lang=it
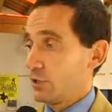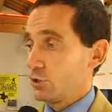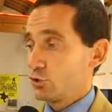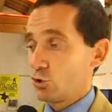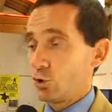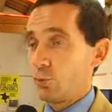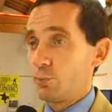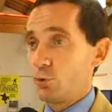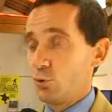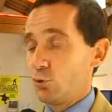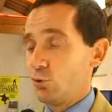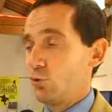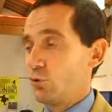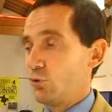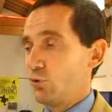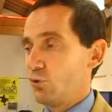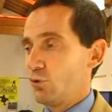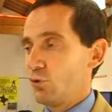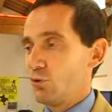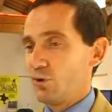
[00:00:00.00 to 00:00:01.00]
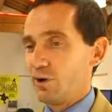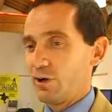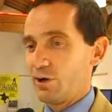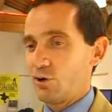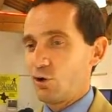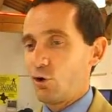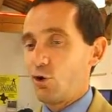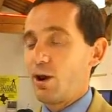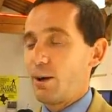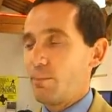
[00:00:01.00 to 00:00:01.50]
sono più eh,
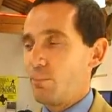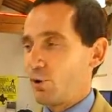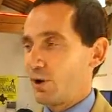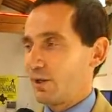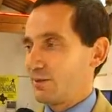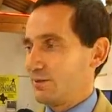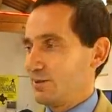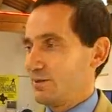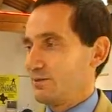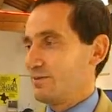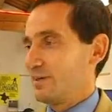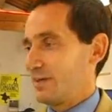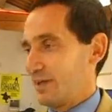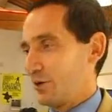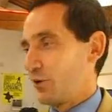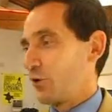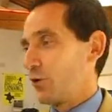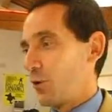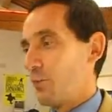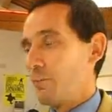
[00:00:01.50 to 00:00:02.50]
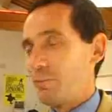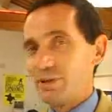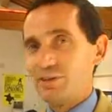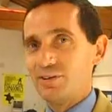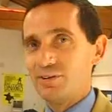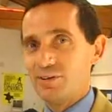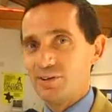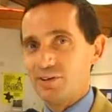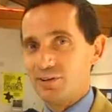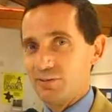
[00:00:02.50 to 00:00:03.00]
collaborativi che non
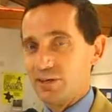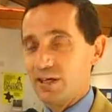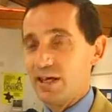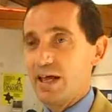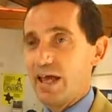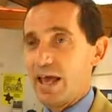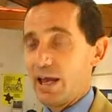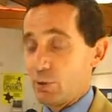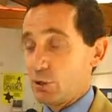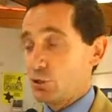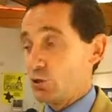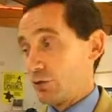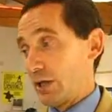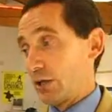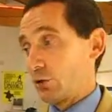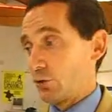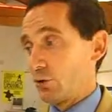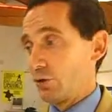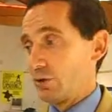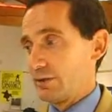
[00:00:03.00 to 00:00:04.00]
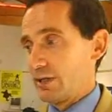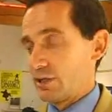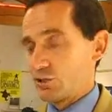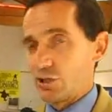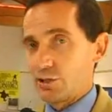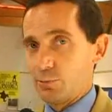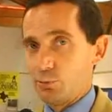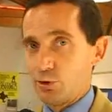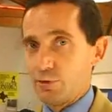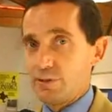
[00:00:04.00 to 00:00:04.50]
competitivi e questo è un dato da
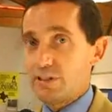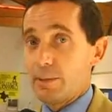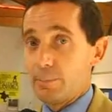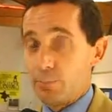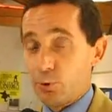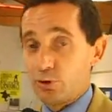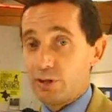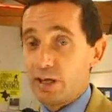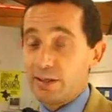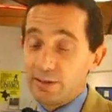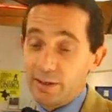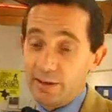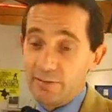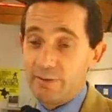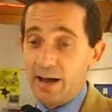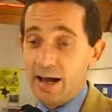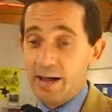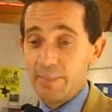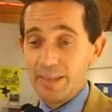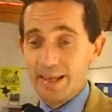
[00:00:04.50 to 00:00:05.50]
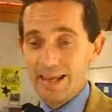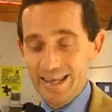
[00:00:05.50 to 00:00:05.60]
certi punti di vista importante che va